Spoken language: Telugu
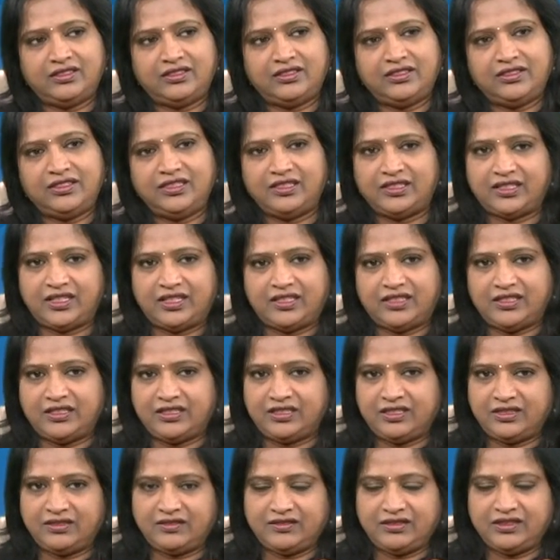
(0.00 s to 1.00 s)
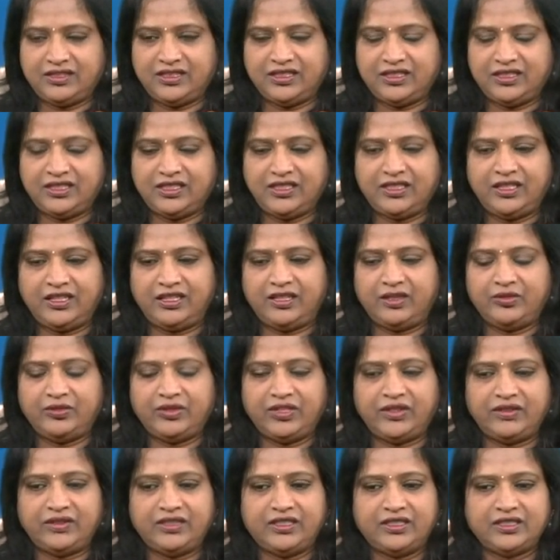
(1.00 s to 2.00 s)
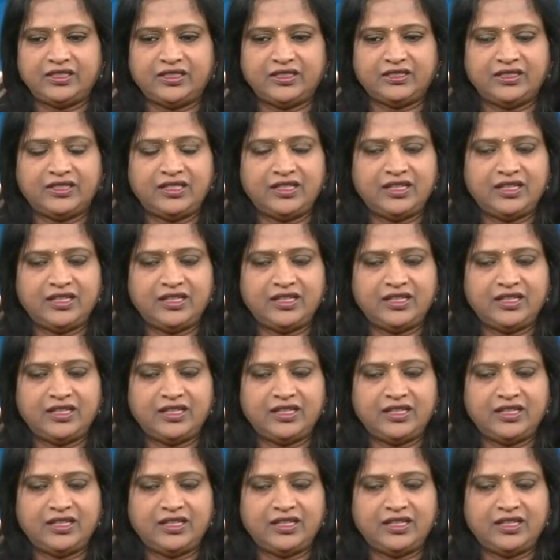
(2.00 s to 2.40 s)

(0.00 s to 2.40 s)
డిసైడ్ చేసి చీరలు అమ్ముదామని డిసైడ్